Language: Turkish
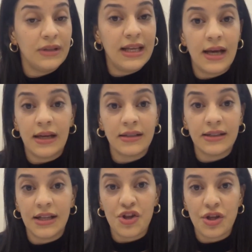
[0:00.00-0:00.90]
Dileyen
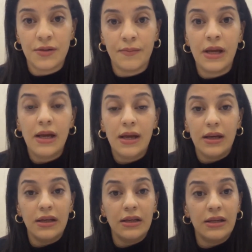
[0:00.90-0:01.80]
arkadaşlarım
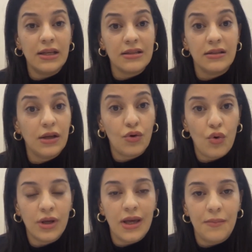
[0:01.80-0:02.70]
e, yazıları
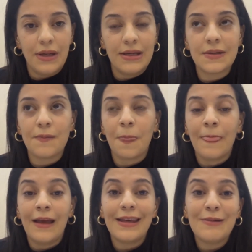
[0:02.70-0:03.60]
okuyabilir.
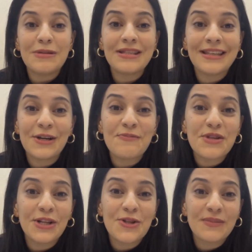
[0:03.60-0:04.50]
Kimisi takım
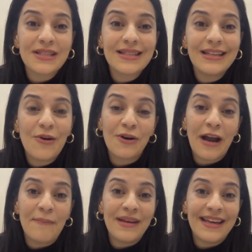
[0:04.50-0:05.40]
çalışmasıyla
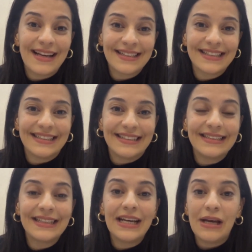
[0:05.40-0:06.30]
öğrenmeye
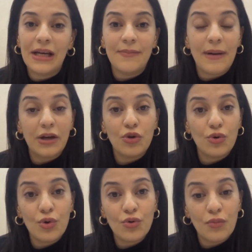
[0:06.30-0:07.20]
yatkındır. E, ben
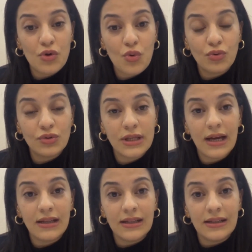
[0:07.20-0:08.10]
görüyorum ve çok
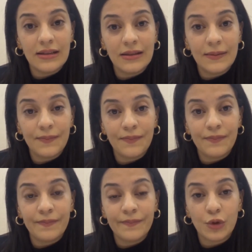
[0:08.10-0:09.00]
güzel e,
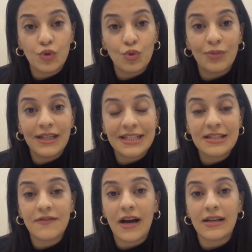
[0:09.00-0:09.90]

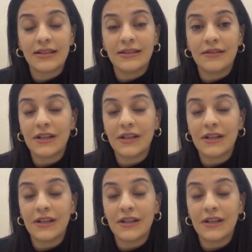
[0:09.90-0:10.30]
gruplarınız var. E,